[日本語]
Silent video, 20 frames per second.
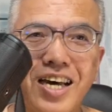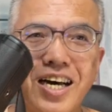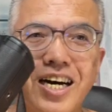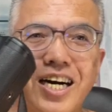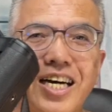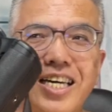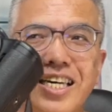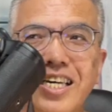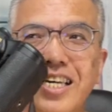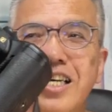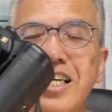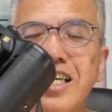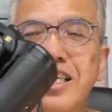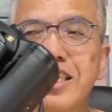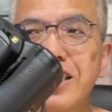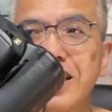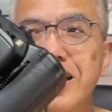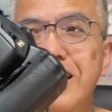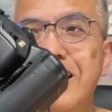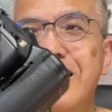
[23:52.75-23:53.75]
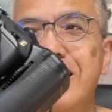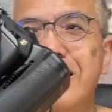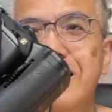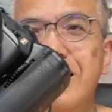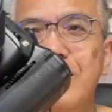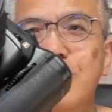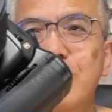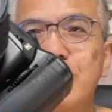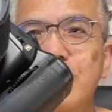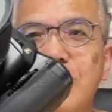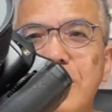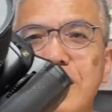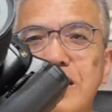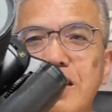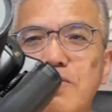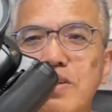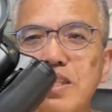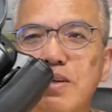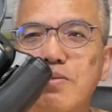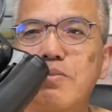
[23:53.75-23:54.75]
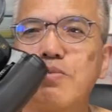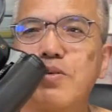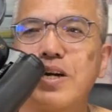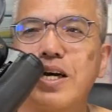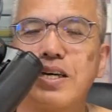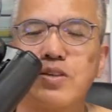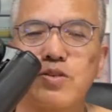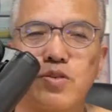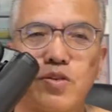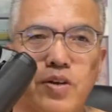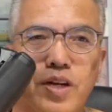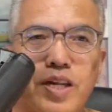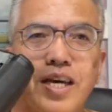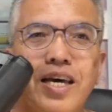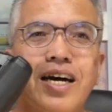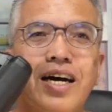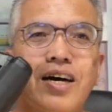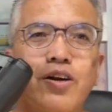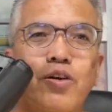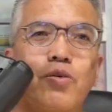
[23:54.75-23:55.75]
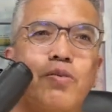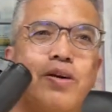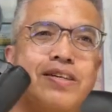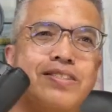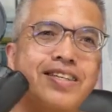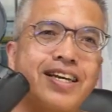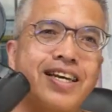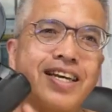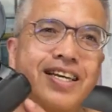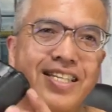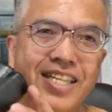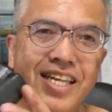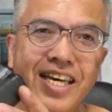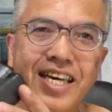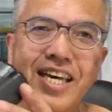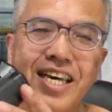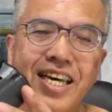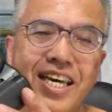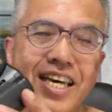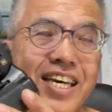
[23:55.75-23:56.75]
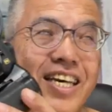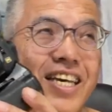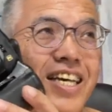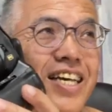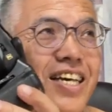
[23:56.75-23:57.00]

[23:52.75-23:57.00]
はい、でそれがたまたまプライスのね間違いで、